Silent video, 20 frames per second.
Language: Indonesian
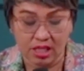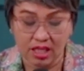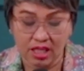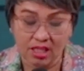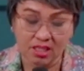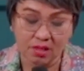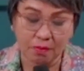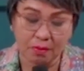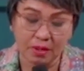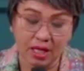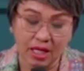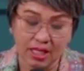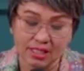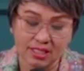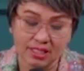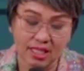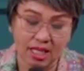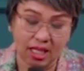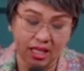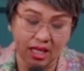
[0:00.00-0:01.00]
Jadi
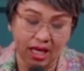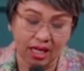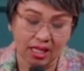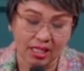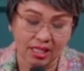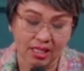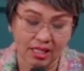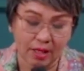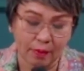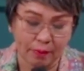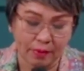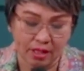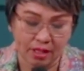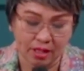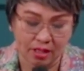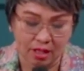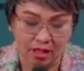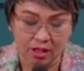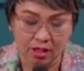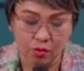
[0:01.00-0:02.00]
sebenarnya isi dari Alkitab
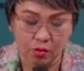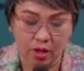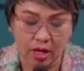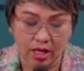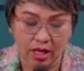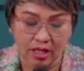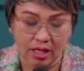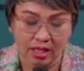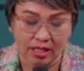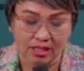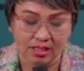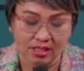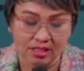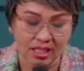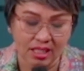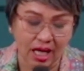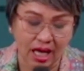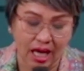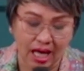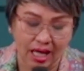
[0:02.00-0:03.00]
ini itu hanya
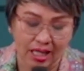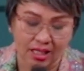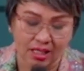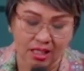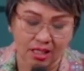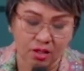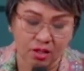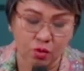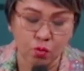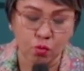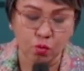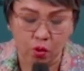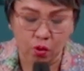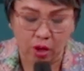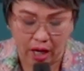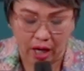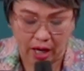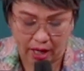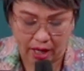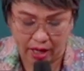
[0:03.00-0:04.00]
isi hati
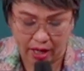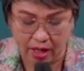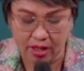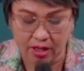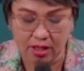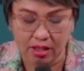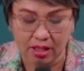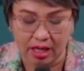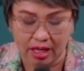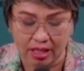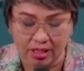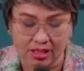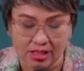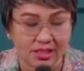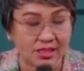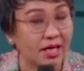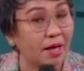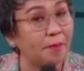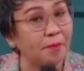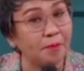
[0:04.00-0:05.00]
Tuhan
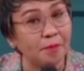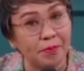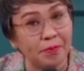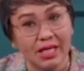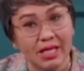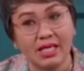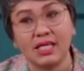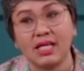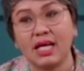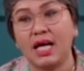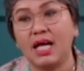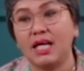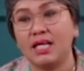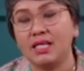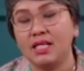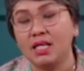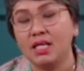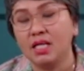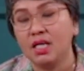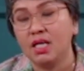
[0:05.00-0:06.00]
yang
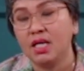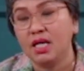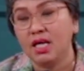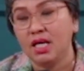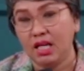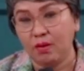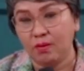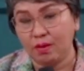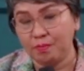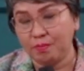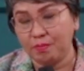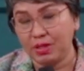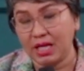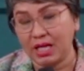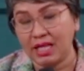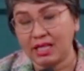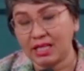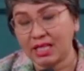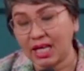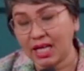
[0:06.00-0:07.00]
disampaikan lewat
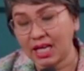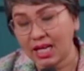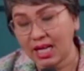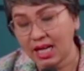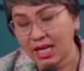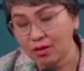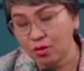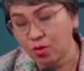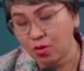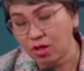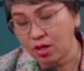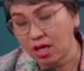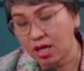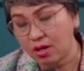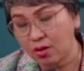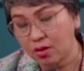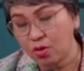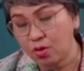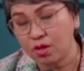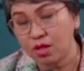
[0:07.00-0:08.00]
perantaraan
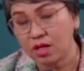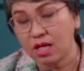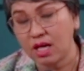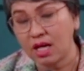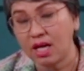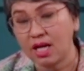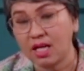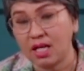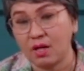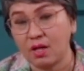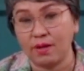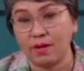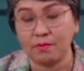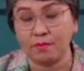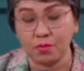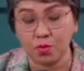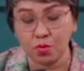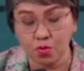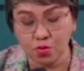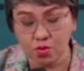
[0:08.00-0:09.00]
orang-orang,
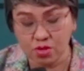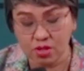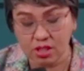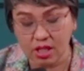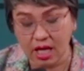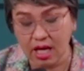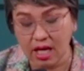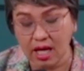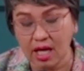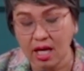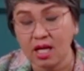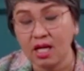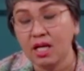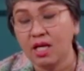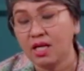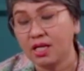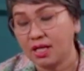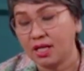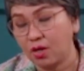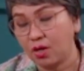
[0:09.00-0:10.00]
lewat Musa.
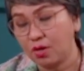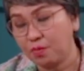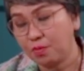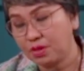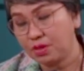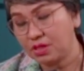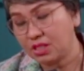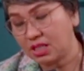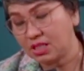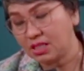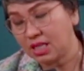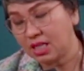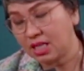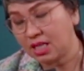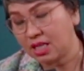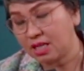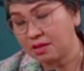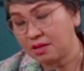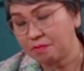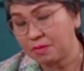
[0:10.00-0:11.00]
Kalau di
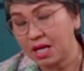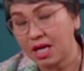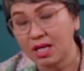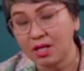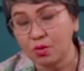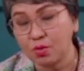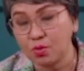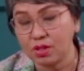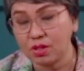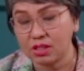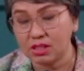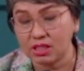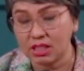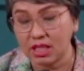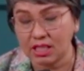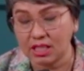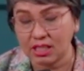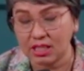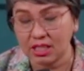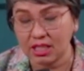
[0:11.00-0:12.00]
perjanjian baru
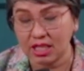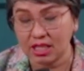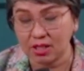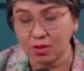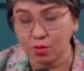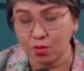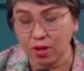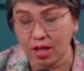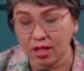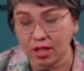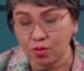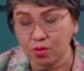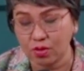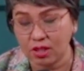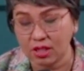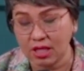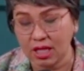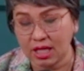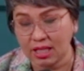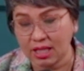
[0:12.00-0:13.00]
isi hati Tuhan
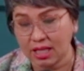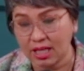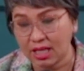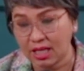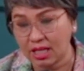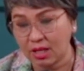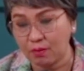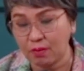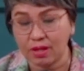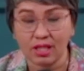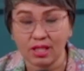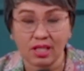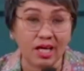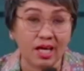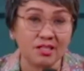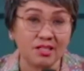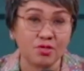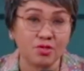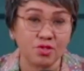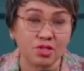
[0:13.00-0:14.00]
itu dinyatakan lewat
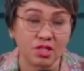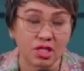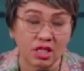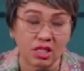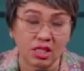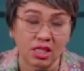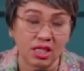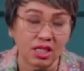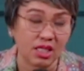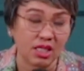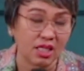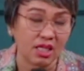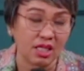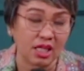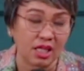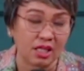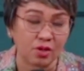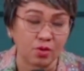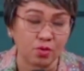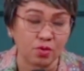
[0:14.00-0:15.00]
Yesus
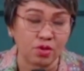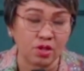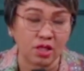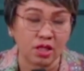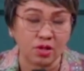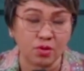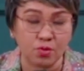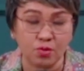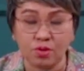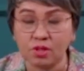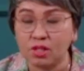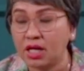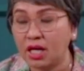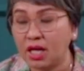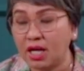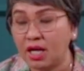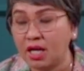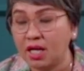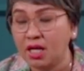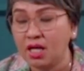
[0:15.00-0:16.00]
sendiri yang turun ke
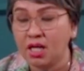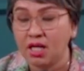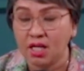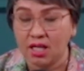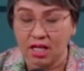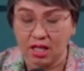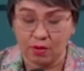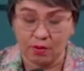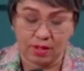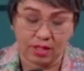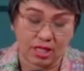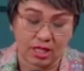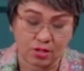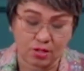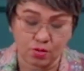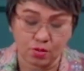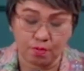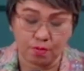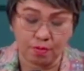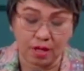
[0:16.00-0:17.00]
dunia, lewat
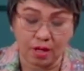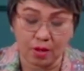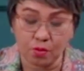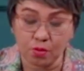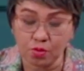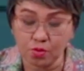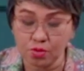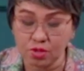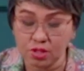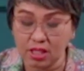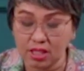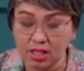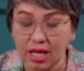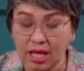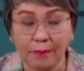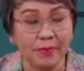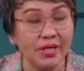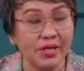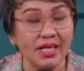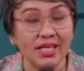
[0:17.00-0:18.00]
Rasul Paulus.
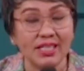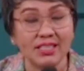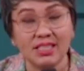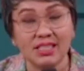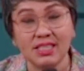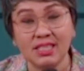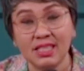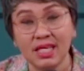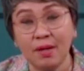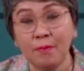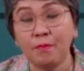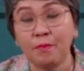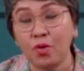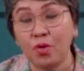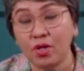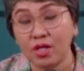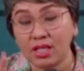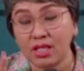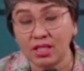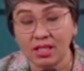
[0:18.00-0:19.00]
Tetapi isinya,
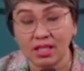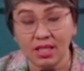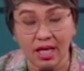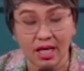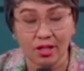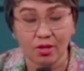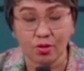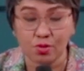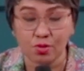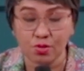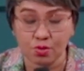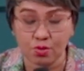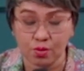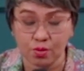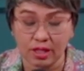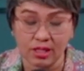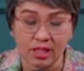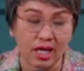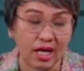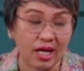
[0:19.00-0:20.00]
poinnya,
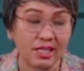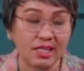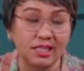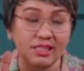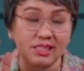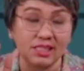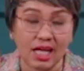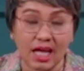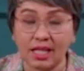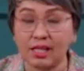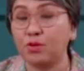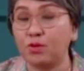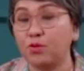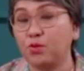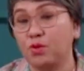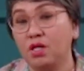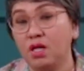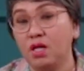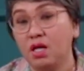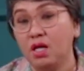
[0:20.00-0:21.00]
tujuannya hanya
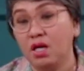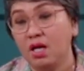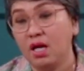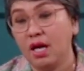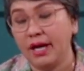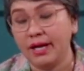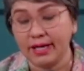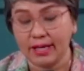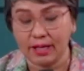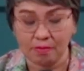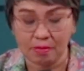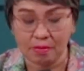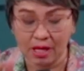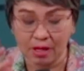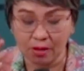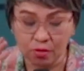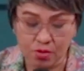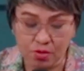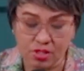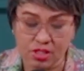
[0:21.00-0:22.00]
satu. Agar
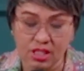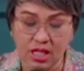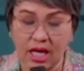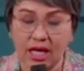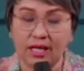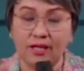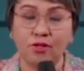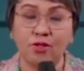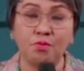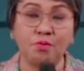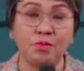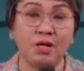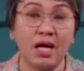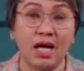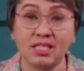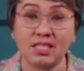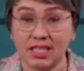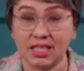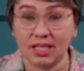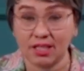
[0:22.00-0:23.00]
manusia itu
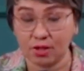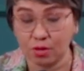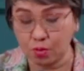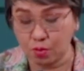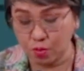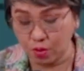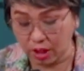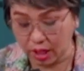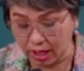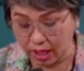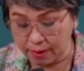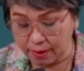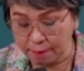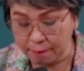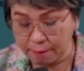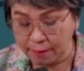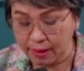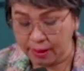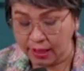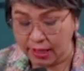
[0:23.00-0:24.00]
mengasihi
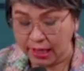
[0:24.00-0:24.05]
Tuhan